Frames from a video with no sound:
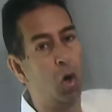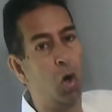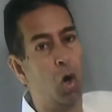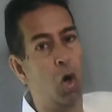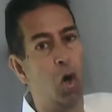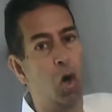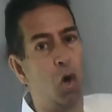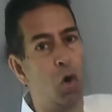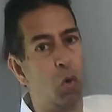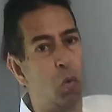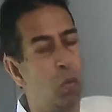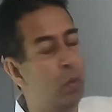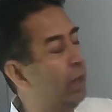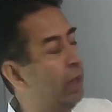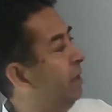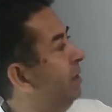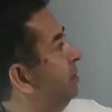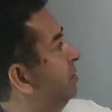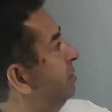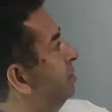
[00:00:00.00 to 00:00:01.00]

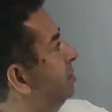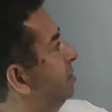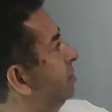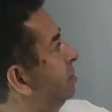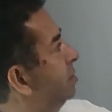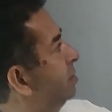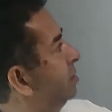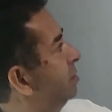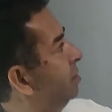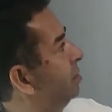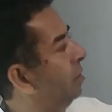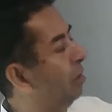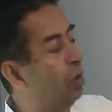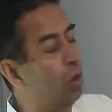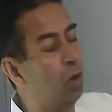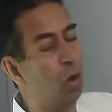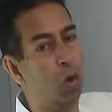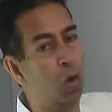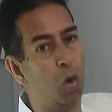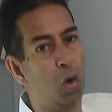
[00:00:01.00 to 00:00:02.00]
always,
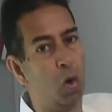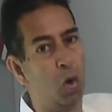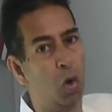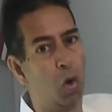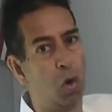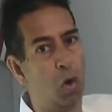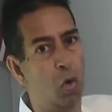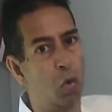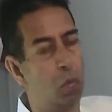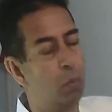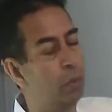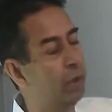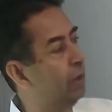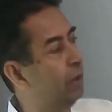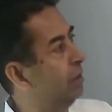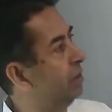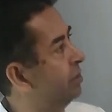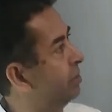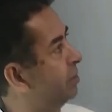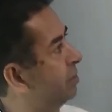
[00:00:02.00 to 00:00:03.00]

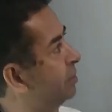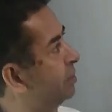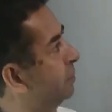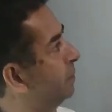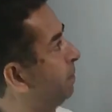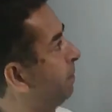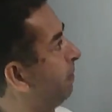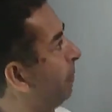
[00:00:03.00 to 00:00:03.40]
always.